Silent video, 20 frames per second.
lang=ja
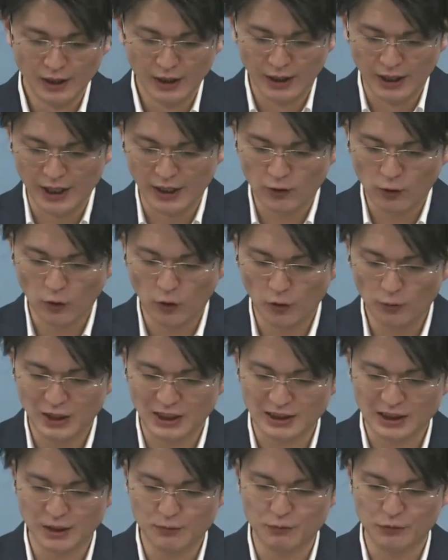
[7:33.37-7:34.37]
えー、ここをま
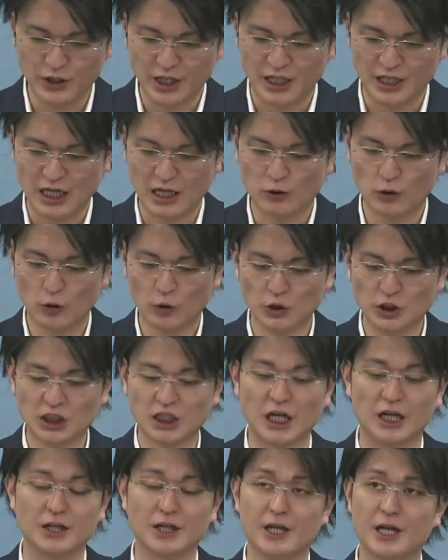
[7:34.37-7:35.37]
あ全部で105時
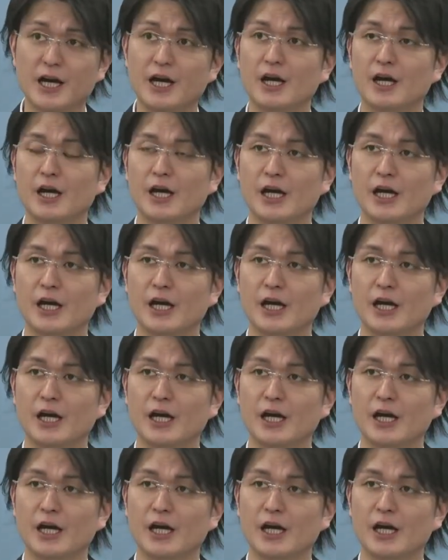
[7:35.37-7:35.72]
間でね、